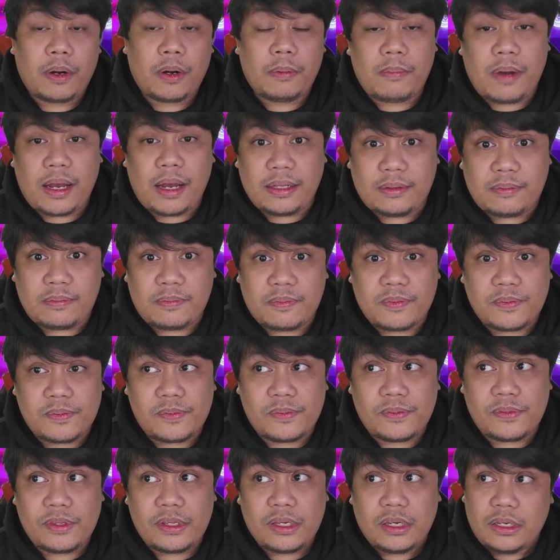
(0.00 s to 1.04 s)
per month
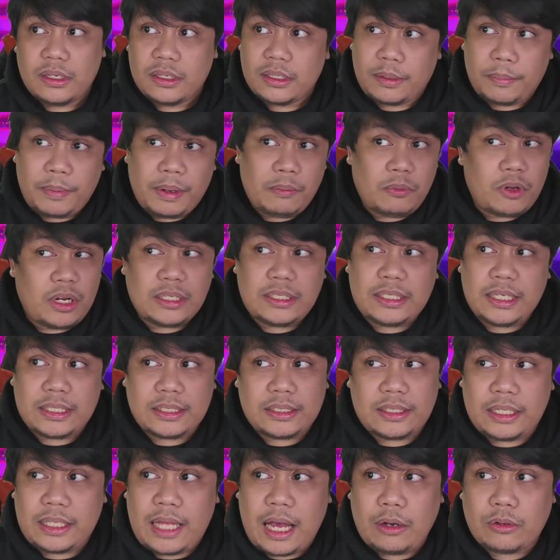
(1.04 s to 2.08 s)
Sabi mo na
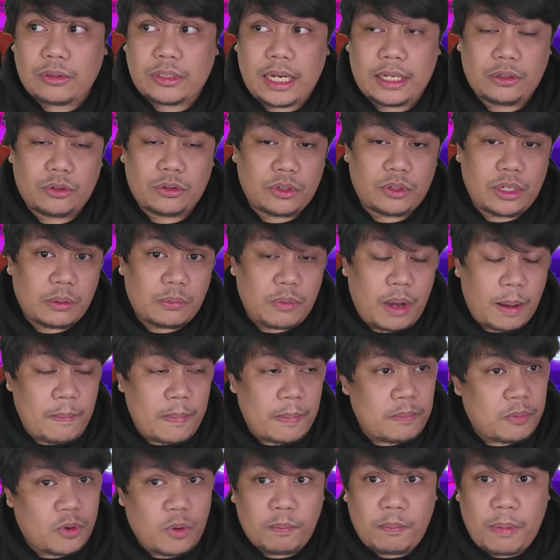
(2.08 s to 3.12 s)
60,000 kung
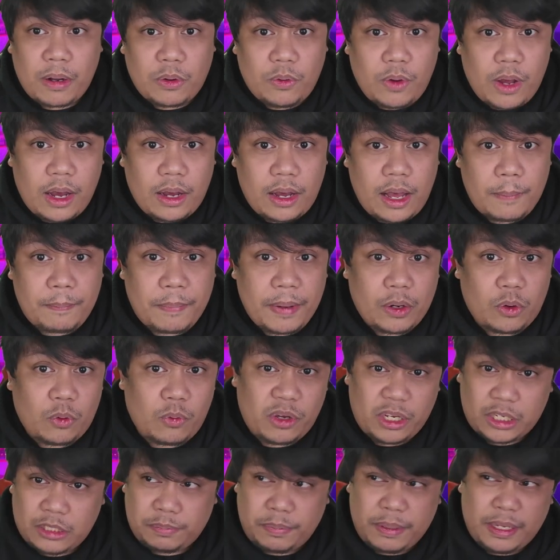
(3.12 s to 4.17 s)
nagbab kung baguhan ka
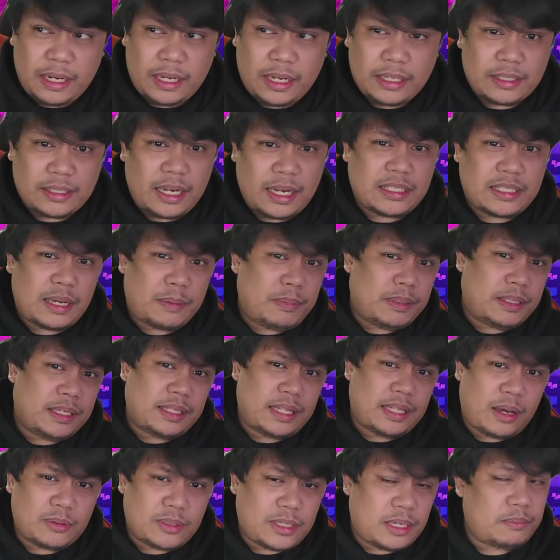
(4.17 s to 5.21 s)
pero kung experience ka
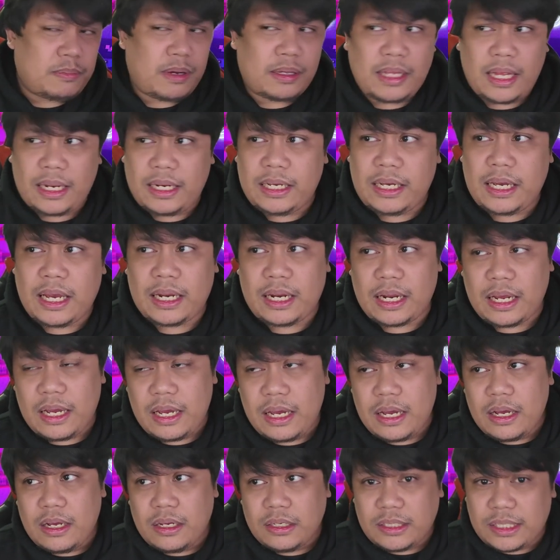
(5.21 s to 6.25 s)
70,000 madali yan
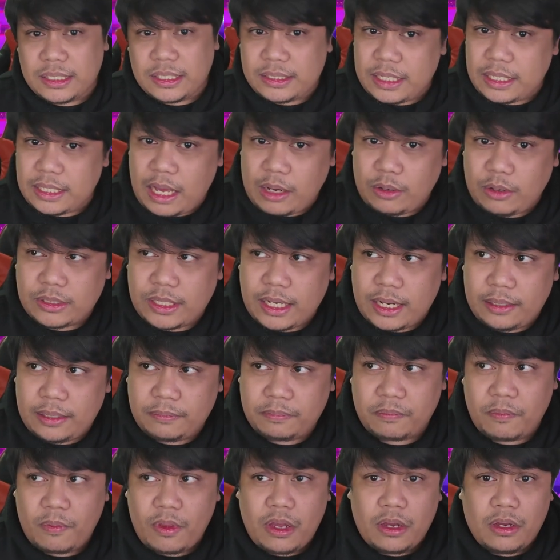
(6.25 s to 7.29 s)

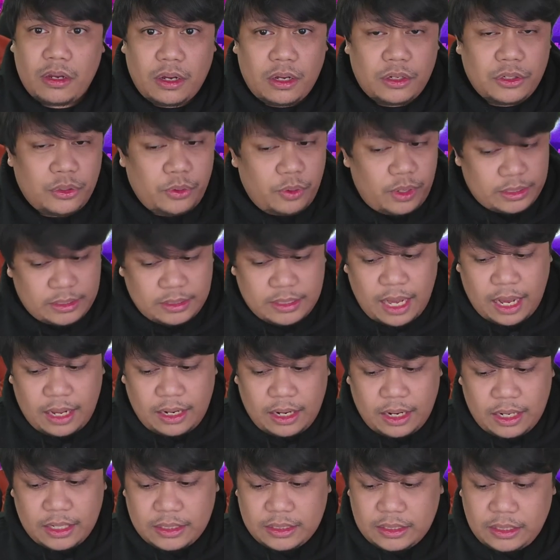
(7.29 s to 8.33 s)
60,000 US
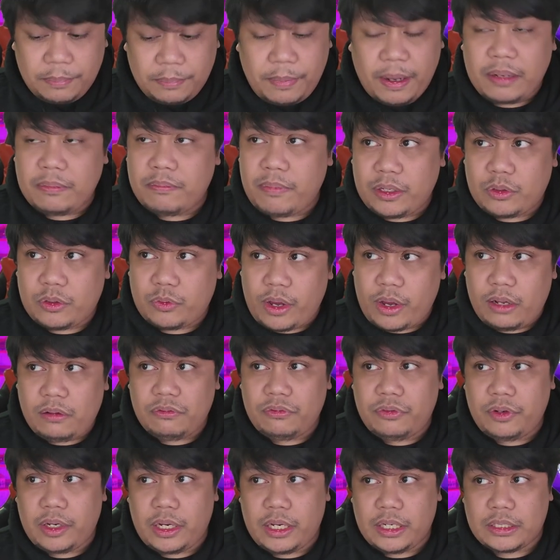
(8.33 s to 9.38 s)
dollars divided by
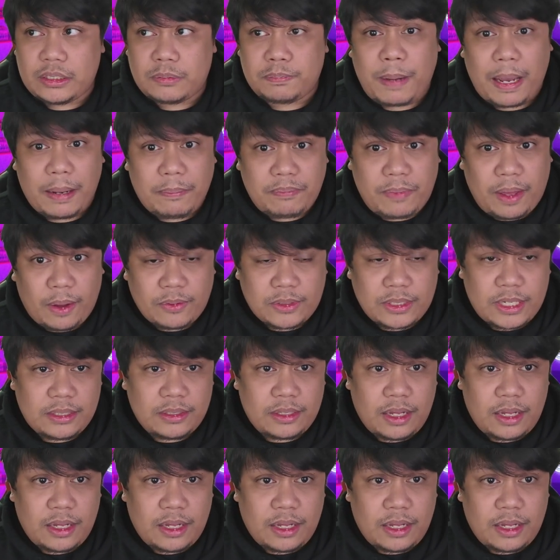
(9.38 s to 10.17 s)
12 is $5,000